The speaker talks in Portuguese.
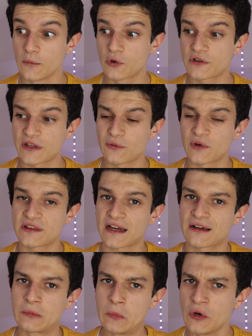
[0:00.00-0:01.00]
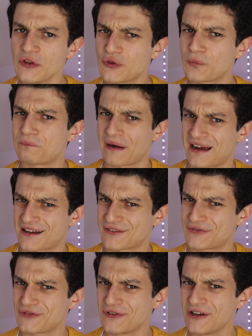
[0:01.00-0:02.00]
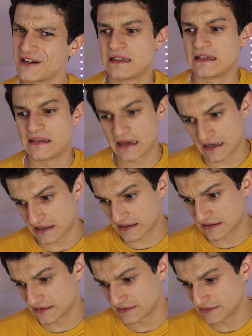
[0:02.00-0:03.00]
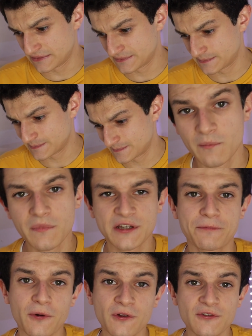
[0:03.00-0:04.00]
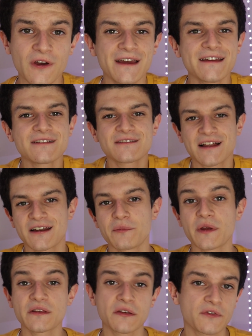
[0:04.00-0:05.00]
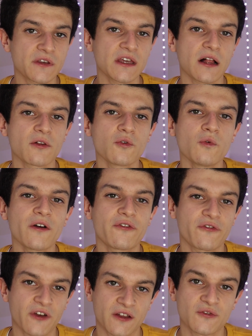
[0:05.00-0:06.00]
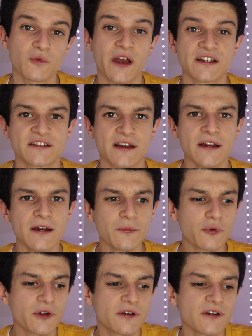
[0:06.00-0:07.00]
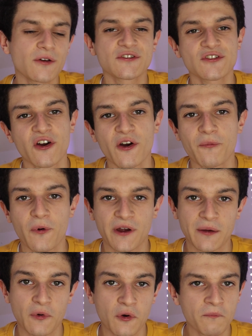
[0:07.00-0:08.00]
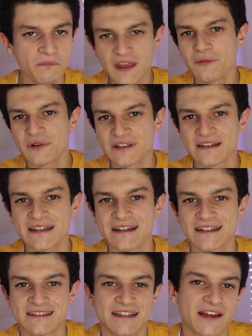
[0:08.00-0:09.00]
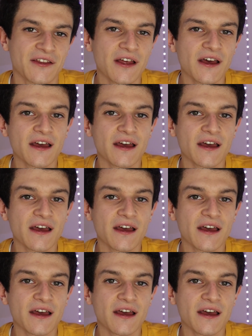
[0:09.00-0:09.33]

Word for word: porque tem um ataque muito parvo. Yeah. Mas pronto, ele claramente teve aqui algum afeto extra, porque não só é um Pokémon que é bastante engraçado,